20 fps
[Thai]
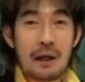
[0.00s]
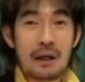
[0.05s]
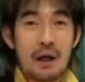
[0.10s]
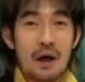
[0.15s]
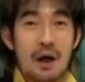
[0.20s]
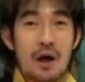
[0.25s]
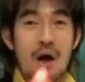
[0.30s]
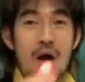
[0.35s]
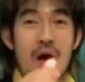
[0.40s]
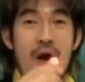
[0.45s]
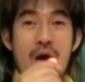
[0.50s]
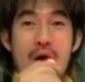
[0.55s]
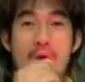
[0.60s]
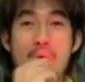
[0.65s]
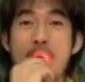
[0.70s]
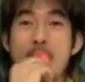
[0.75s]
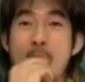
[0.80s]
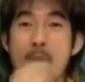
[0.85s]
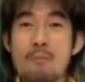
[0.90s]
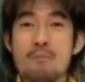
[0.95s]
มาแล้ว
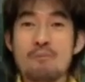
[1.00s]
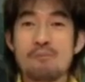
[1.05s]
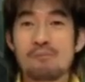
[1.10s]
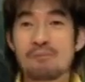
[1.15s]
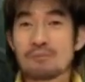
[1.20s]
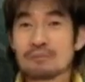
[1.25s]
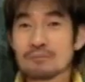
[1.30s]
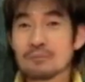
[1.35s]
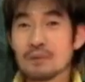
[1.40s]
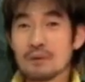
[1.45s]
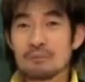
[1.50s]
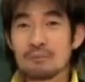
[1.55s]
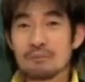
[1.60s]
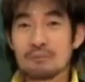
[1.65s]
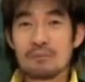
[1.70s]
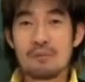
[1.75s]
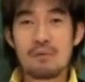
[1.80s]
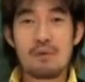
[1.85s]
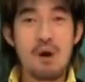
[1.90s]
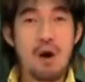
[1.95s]
อืมอืม
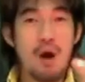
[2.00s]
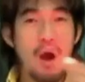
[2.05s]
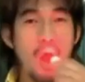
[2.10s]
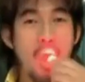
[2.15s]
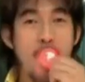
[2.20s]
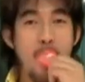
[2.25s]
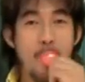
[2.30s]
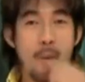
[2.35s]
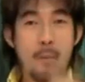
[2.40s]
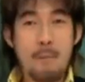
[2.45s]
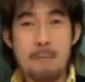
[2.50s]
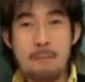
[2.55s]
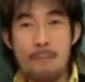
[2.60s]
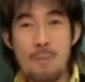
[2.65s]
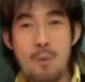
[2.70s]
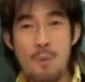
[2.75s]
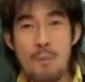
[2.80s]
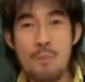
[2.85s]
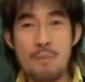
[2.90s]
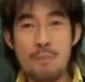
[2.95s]
อืม
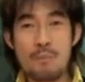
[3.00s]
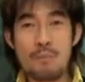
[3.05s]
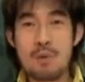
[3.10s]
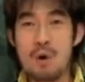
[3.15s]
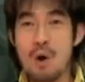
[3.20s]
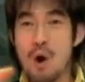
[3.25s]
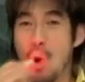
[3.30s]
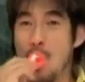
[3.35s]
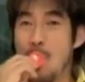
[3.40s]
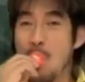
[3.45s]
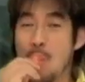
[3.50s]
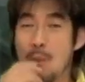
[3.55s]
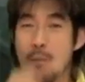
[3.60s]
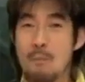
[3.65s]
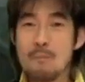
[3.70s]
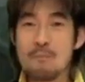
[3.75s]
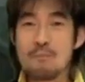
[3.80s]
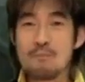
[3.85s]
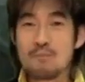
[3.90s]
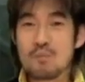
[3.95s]
อืมอืม
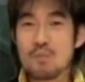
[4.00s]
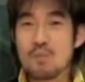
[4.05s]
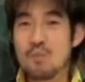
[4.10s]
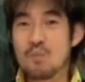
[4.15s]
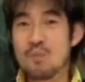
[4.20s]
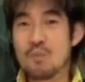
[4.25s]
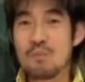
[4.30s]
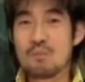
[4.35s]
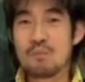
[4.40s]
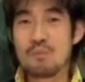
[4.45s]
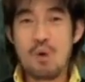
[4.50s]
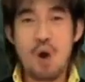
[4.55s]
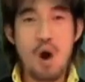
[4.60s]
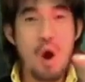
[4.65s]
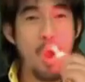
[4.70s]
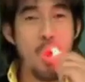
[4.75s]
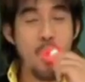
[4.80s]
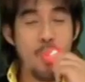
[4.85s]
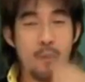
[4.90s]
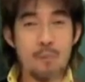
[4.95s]

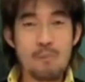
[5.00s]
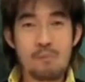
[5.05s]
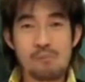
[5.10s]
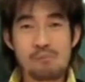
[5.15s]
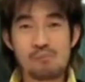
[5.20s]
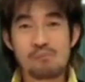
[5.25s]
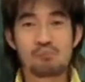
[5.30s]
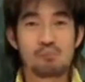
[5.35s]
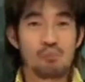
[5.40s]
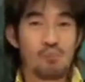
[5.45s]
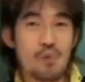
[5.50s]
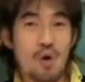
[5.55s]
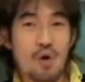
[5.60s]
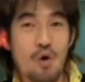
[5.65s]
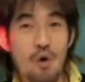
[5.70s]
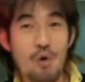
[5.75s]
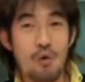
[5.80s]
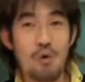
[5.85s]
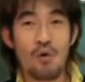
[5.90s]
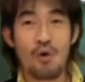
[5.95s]
อืม
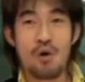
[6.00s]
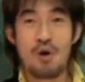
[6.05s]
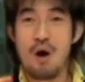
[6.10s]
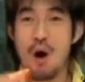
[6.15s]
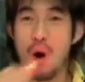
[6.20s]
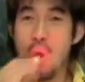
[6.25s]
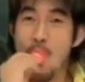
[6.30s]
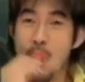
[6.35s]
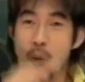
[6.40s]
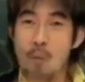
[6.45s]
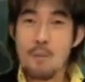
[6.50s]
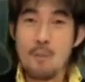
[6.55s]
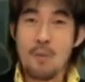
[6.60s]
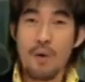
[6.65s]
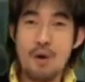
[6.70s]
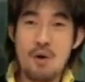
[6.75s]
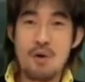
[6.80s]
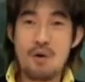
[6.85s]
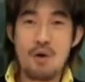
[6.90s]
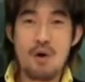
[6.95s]
อืมอืม
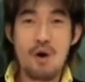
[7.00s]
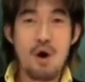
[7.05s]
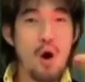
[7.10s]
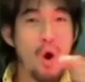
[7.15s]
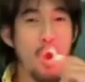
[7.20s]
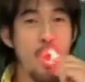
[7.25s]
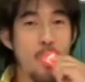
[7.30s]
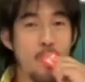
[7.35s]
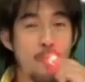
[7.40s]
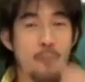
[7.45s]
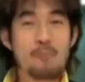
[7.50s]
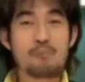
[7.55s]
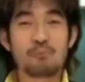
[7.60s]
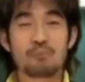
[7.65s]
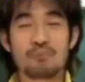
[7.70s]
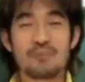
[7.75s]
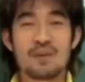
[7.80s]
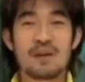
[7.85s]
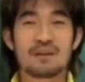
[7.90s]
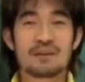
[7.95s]
อืมอืม
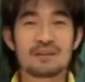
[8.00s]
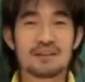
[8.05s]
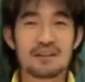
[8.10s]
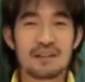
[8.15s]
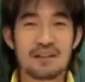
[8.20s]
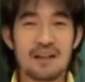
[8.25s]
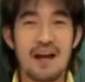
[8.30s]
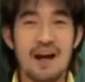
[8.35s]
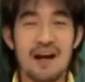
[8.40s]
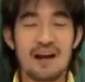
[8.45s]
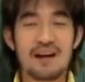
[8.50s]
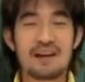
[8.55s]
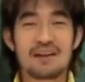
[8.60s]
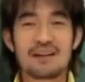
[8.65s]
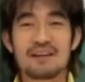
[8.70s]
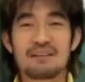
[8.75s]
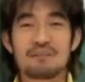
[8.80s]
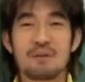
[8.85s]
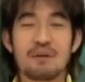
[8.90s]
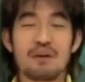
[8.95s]
นี่ฮะ
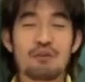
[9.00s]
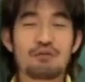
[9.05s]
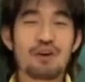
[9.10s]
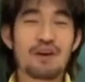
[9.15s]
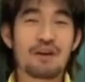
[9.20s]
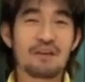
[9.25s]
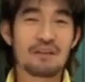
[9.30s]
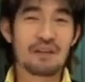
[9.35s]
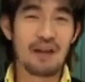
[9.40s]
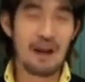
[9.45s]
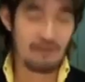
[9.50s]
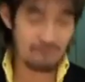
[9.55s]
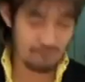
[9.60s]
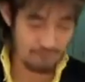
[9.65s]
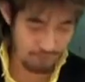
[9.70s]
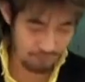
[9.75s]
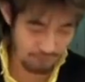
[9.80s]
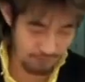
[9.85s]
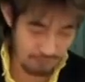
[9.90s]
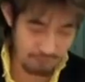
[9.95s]
ผมก็ฝึกนะครับ
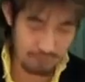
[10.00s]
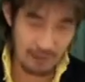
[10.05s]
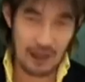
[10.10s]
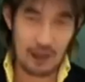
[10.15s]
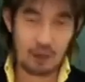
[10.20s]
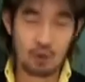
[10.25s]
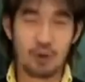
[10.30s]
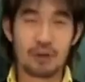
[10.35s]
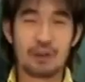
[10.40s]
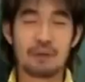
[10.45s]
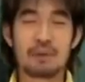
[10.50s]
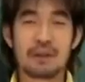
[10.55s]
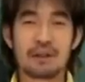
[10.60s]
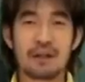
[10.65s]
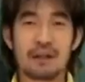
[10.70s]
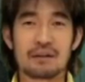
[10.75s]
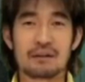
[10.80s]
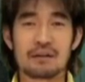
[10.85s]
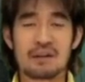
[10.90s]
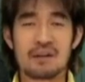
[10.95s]
ฝึกมายากลก็เหมื
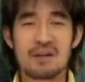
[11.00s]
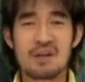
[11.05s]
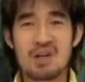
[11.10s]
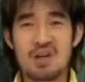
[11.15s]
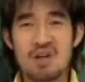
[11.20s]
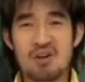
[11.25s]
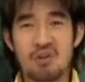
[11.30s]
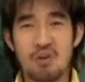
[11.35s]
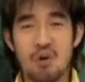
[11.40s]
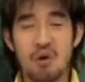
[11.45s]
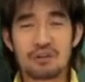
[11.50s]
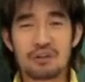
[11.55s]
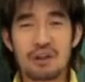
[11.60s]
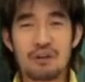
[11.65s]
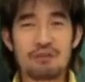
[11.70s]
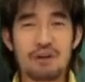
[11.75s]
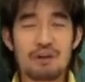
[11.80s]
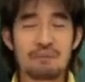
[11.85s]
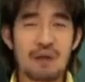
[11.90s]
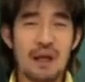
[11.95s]
อนกันคน
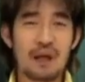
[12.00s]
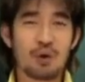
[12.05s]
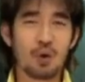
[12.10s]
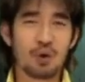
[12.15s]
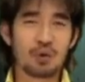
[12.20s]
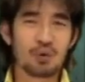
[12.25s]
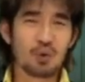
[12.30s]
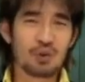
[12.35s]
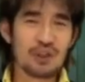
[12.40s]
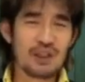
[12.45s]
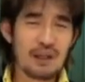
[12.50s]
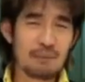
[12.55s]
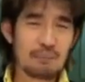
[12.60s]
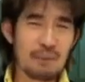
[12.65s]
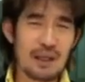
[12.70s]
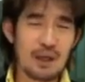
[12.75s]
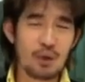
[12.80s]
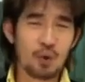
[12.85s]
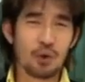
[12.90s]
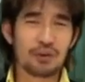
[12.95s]
ที่ฝึกมายากล คนที่เล่
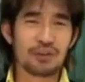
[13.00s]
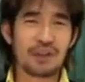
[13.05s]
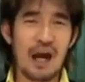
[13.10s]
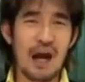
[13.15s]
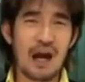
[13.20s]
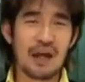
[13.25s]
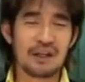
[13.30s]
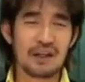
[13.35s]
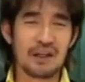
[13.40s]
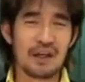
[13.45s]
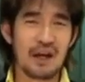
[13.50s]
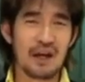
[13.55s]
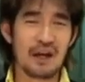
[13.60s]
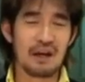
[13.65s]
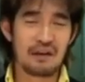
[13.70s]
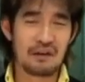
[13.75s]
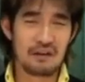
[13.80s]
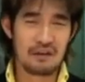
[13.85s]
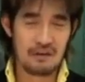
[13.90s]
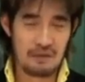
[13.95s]
นมายากลได้เนี่ยนะ
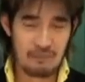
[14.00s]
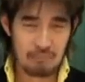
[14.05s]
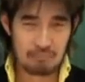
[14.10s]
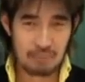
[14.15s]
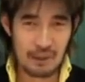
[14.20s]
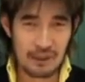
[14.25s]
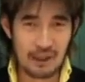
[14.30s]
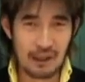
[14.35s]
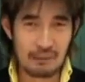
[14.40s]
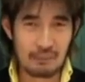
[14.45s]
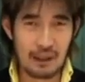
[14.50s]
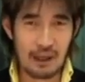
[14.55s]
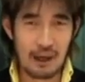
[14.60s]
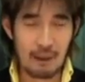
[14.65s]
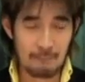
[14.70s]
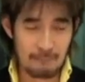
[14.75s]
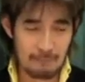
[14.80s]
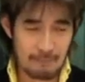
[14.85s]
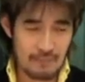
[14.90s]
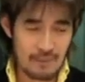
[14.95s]
ฮะเป็นยังไงบ้าง
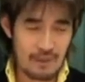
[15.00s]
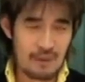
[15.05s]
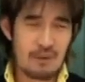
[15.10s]
ครับ